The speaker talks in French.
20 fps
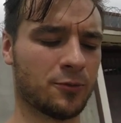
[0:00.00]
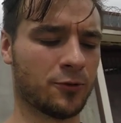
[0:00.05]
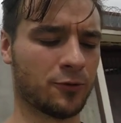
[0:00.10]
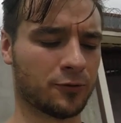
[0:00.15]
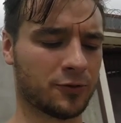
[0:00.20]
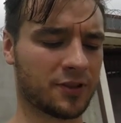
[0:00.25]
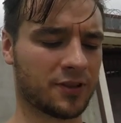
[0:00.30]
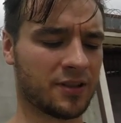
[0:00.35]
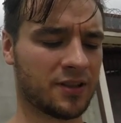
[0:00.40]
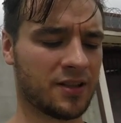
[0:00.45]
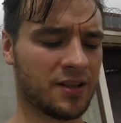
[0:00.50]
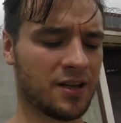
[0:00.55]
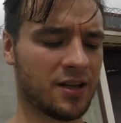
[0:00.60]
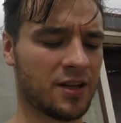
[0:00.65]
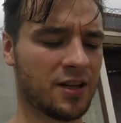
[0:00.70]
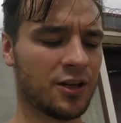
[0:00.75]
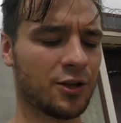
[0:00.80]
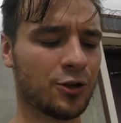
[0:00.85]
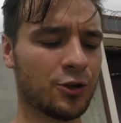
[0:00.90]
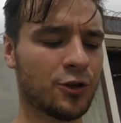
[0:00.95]
monde.
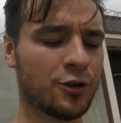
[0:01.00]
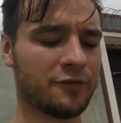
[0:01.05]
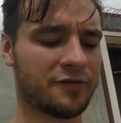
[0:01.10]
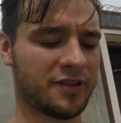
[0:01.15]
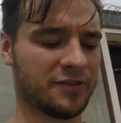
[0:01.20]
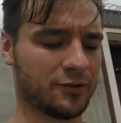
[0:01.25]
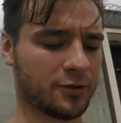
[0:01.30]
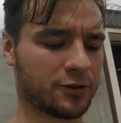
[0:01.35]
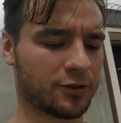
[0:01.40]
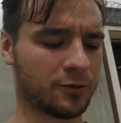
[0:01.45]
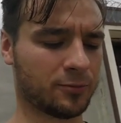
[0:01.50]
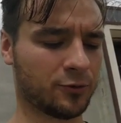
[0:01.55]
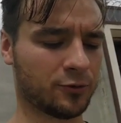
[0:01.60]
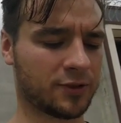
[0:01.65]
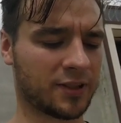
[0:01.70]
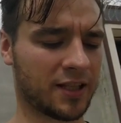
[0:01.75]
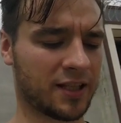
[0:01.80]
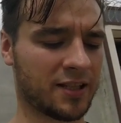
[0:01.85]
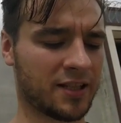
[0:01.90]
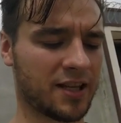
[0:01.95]
Levez votre
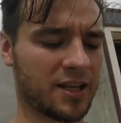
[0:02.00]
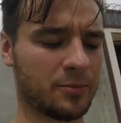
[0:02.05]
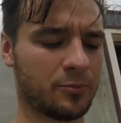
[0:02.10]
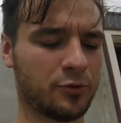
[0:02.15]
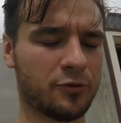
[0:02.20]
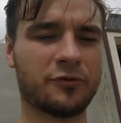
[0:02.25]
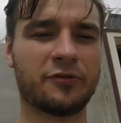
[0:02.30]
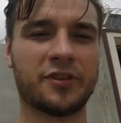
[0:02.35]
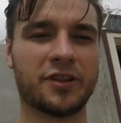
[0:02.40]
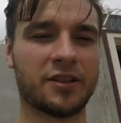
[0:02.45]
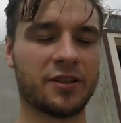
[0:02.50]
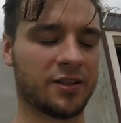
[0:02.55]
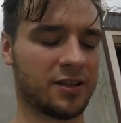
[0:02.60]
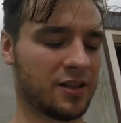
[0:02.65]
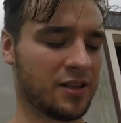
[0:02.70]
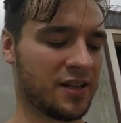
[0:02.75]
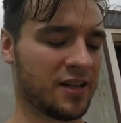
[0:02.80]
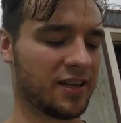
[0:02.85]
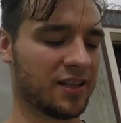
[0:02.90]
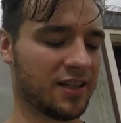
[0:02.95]
bouteille et buvez.
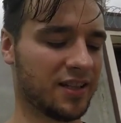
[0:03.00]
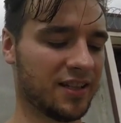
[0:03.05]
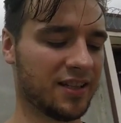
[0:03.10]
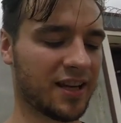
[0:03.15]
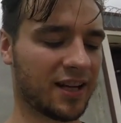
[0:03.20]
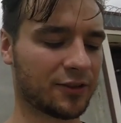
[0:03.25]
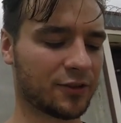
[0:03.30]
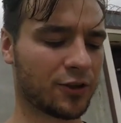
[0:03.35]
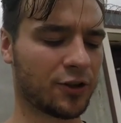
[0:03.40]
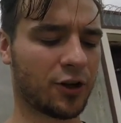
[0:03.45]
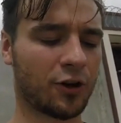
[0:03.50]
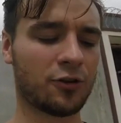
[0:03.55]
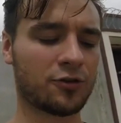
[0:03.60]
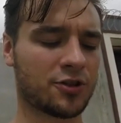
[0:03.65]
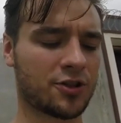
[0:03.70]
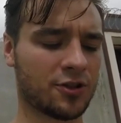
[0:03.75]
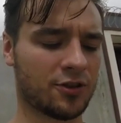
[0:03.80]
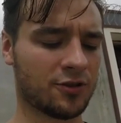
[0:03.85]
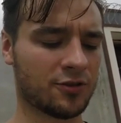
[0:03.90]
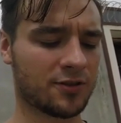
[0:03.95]
Il y a de grandes
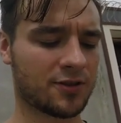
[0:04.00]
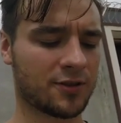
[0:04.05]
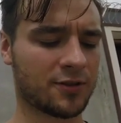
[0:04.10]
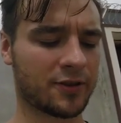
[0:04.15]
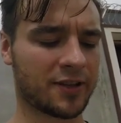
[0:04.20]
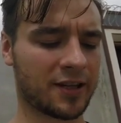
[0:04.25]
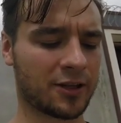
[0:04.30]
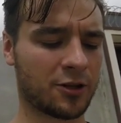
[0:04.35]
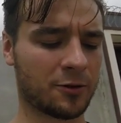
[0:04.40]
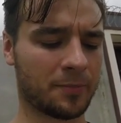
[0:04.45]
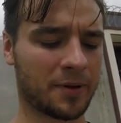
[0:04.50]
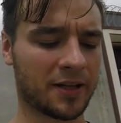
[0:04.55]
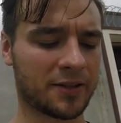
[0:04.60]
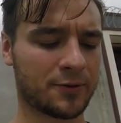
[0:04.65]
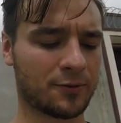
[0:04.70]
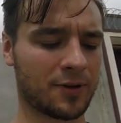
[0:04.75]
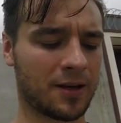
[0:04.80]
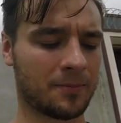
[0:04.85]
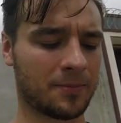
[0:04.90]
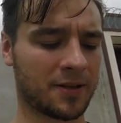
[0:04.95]
chances que quelque part
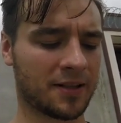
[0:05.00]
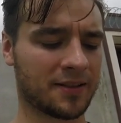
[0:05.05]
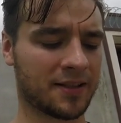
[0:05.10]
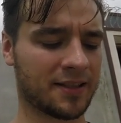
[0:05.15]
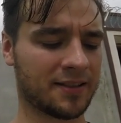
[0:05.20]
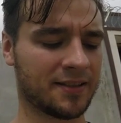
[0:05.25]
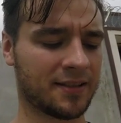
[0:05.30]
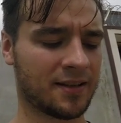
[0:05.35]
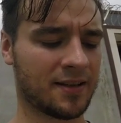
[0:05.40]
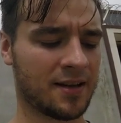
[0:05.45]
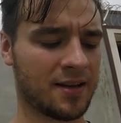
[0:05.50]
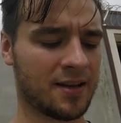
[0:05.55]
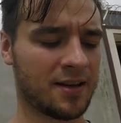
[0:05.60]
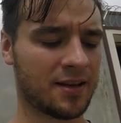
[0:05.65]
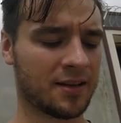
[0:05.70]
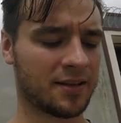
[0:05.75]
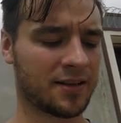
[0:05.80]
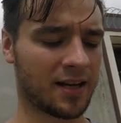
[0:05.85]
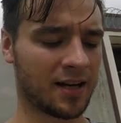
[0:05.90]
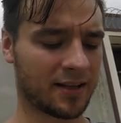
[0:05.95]
sur la planète,
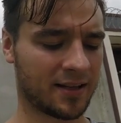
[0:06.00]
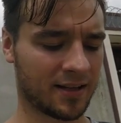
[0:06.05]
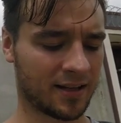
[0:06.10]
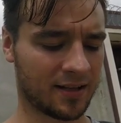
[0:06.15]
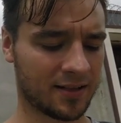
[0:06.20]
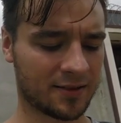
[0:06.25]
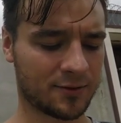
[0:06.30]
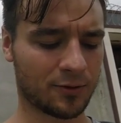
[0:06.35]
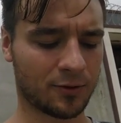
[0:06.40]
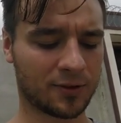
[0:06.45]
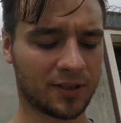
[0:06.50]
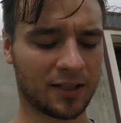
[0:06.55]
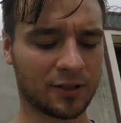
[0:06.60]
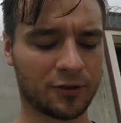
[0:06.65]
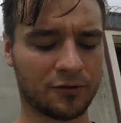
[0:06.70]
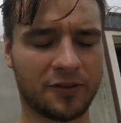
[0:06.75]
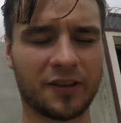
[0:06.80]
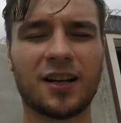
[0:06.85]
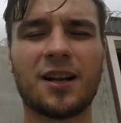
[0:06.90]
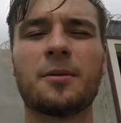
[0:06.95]
quelqu'un soit en train de
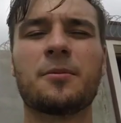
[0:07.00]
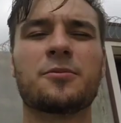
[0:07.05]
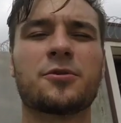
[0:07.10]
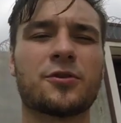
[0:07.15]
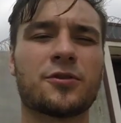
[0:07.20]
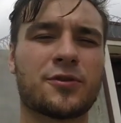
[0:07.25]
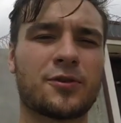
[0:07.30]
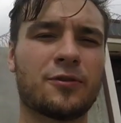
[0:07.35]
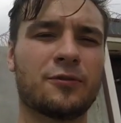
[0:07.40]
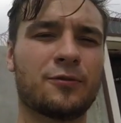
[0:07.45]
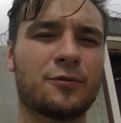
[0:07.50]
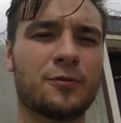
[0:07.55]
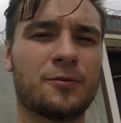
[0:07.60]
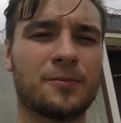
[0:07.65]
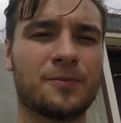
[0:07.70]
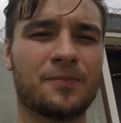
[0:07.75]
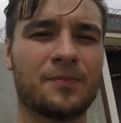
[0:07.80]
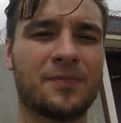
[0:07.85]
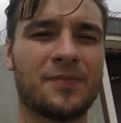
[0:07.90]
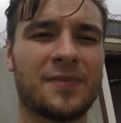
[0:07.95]
faire la même chose que vous.
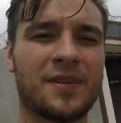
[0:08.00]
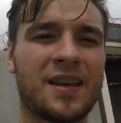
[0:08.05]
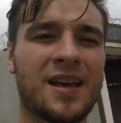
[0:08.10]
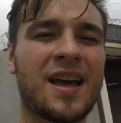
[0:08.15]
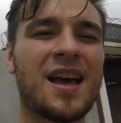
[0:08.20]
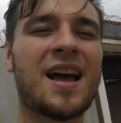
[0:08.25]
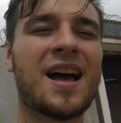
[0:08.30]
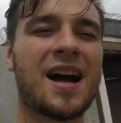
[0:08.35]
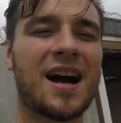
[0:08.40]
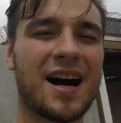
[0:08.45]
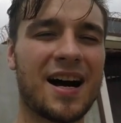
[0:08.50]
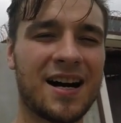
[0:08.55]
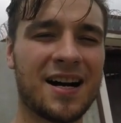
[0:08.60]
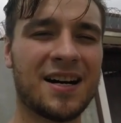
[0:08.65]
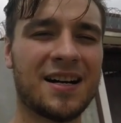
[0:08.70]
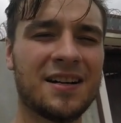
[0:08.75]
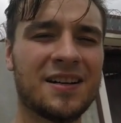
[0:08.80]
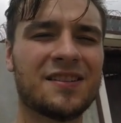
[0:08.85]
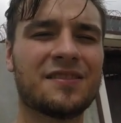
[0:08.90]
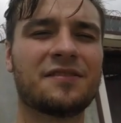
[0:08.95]

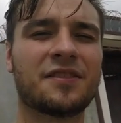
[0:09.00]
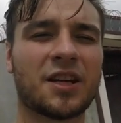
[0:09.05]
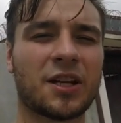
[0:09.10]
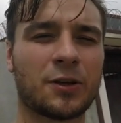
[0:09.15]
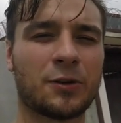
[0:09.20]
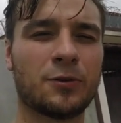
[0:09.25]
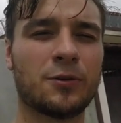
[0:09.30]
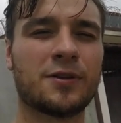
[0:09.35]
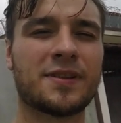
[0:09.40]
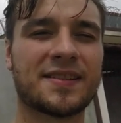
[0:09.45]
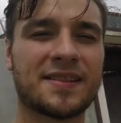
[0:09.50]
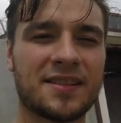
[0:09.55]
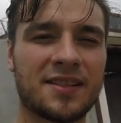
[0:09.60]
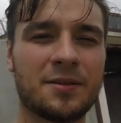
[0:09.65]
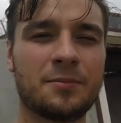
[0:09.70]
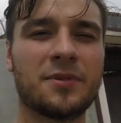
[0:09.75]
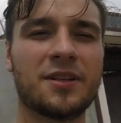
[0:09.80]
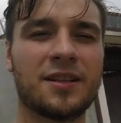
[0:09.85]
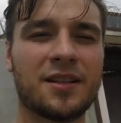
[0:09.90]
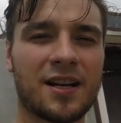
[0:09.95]

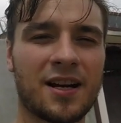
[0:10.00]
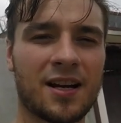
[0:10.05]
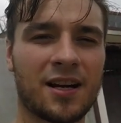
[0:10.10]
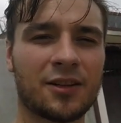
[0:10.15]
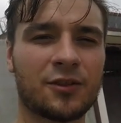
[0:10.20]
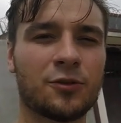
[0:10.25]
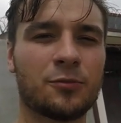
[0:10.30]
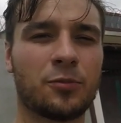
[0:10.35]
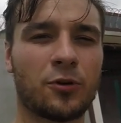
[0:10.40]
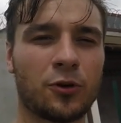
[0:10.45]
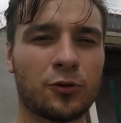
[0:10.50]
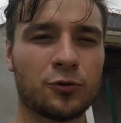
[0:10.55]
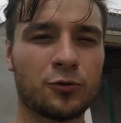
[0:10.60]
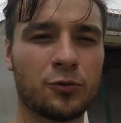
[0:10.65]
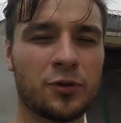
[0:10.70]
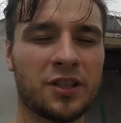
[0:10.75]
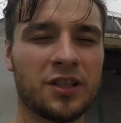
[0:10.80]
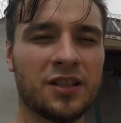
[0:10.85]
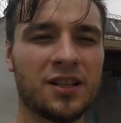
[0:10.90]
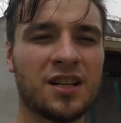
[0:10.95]
1,6 milliard de
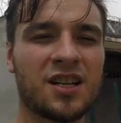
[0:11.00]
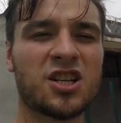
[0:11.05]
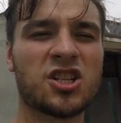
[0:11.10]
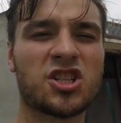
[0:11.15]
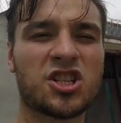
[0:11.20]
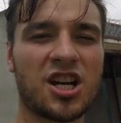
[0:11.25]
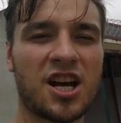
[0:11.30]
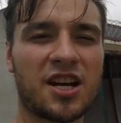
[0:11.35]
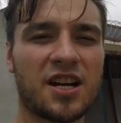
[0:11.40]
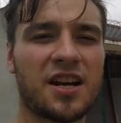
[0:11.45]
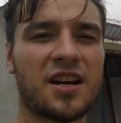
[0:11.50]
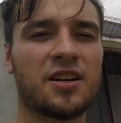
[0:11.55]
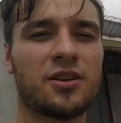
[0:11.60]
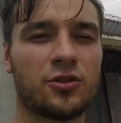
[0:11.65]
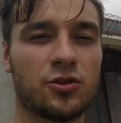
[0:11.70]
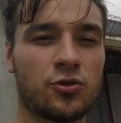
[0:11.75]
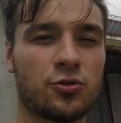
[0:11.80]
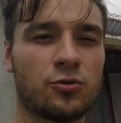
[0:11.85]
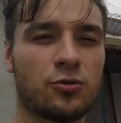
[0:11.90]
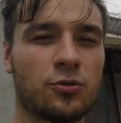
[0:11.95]
produits chaque
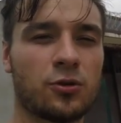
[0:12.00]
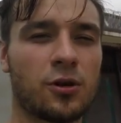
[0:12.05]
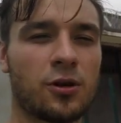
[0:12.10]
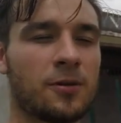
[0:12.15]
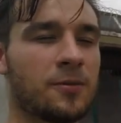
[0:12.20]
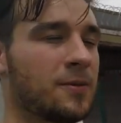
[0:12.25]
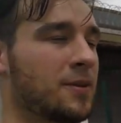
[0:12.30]
jour.